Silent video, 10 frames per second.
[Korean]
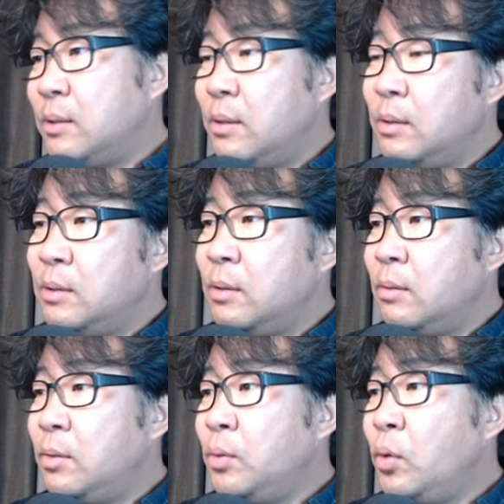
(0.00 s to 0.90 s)
그래서
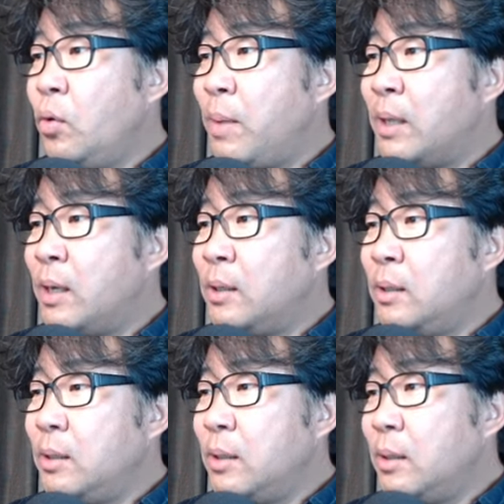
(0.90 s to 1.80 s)
그러면 요
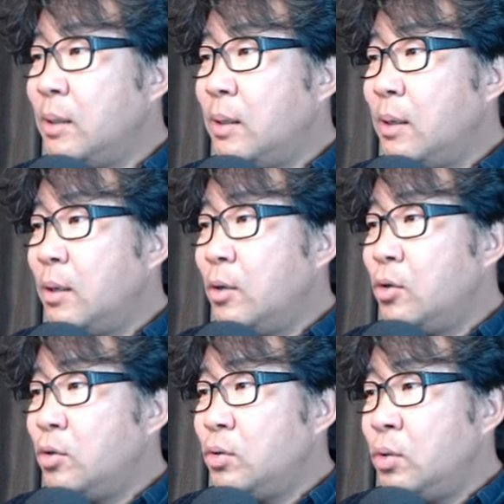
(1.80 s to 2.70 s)
마당은
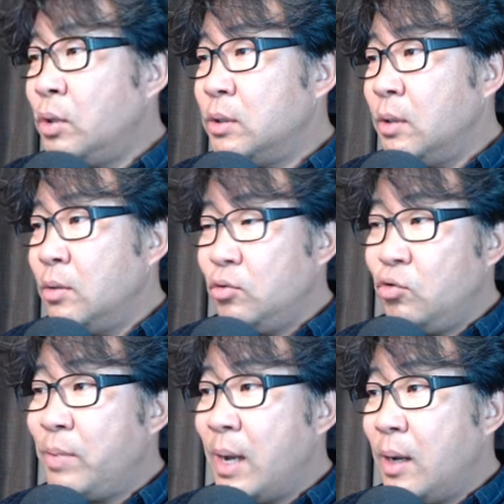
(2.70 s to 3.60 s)
여기서
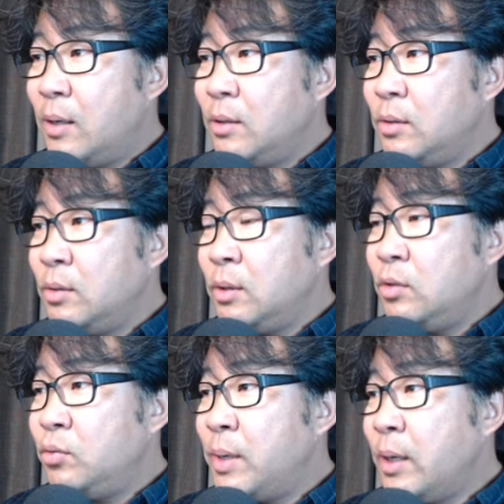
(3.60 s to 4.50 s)
주방. 이
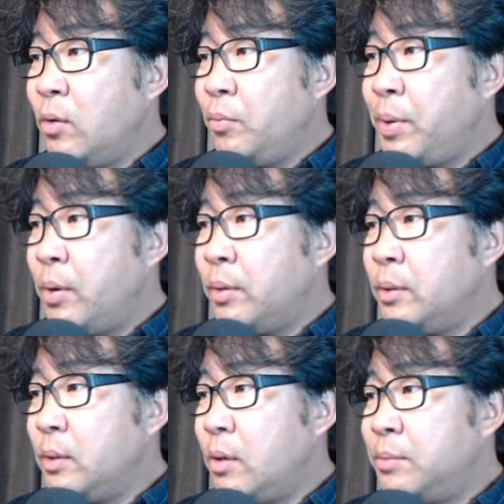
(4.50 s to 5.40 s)
주방의 요 벽은
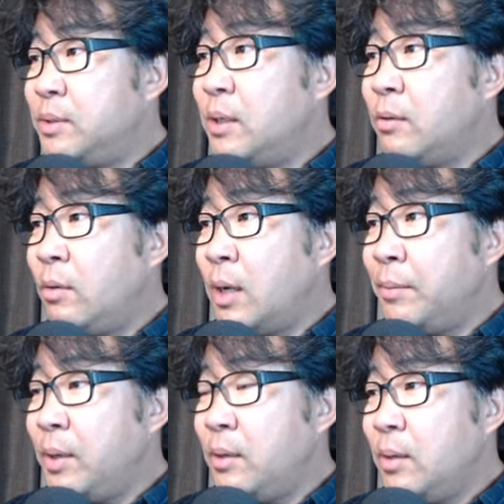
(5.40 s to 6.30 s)
없애는 걸로
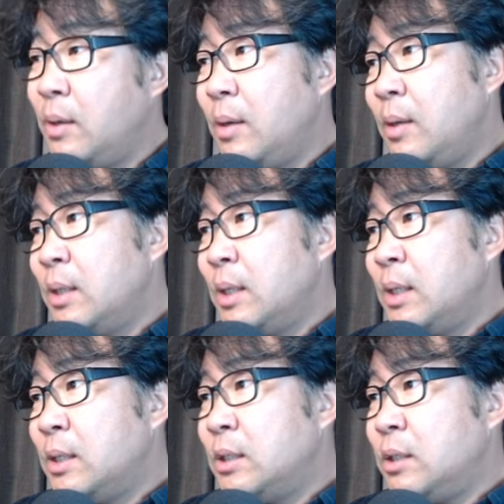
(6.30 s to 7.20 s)
하면
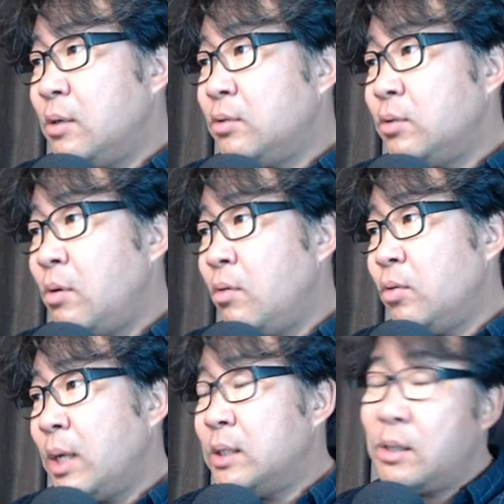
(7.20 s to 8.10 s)
시각적으로 넓고
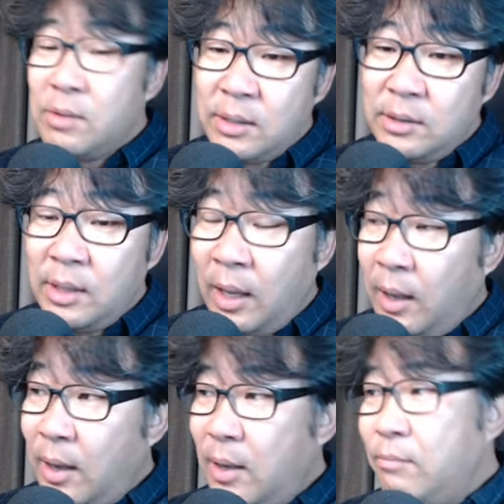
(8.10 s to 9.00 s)
괜찮을 것
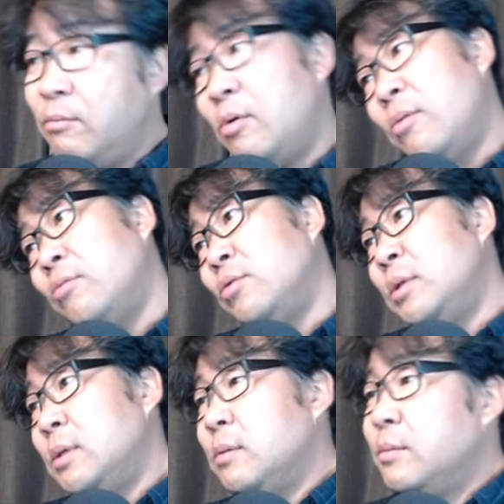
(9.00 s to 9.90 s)
같은데 뭐
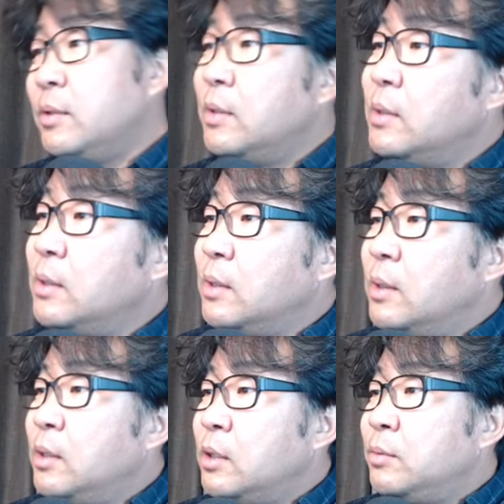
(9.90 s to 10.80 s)
굳이.
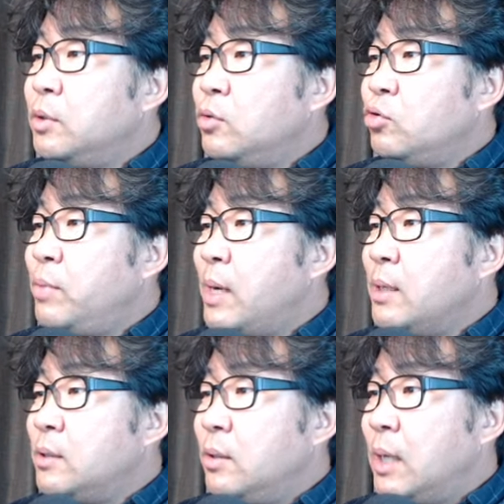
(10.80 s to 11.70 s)
그러면 요
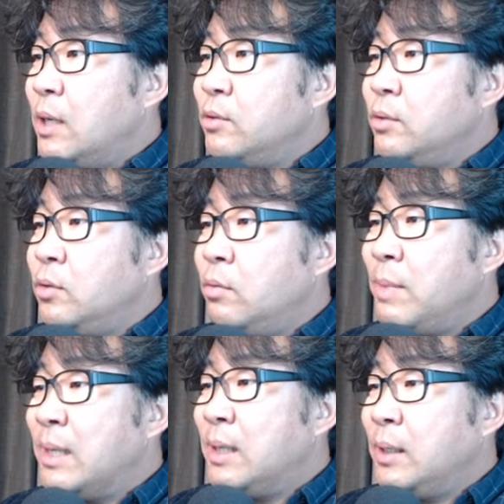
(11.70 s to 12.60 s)
주방에서 나갈 수 있는 이런
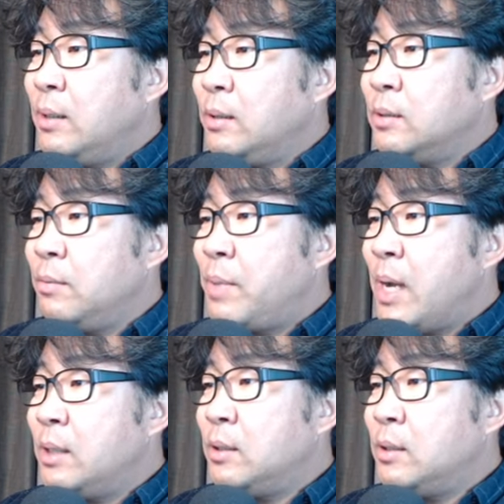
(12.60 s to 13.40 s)
마당이 있는 거죠. 방에서